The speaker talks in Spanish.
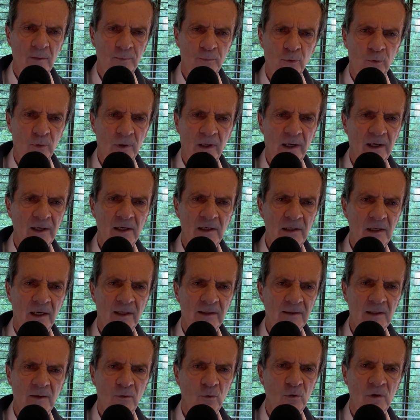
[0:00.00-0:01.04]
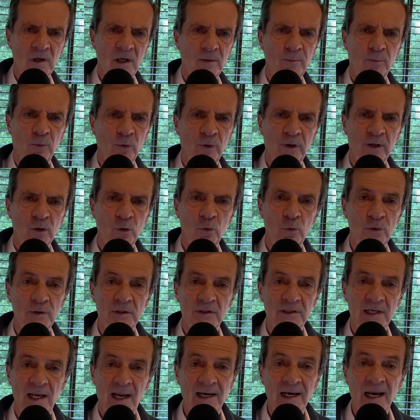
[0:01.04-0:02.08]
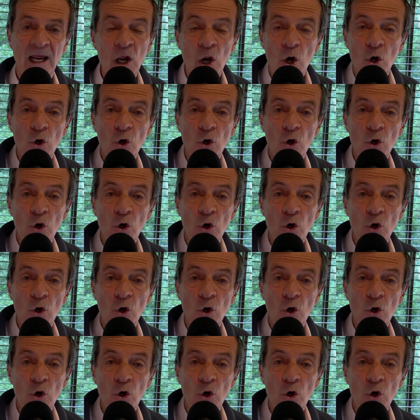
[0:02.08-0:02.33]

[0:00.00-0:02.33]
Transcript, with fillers: poder legislativo y el poder judicial.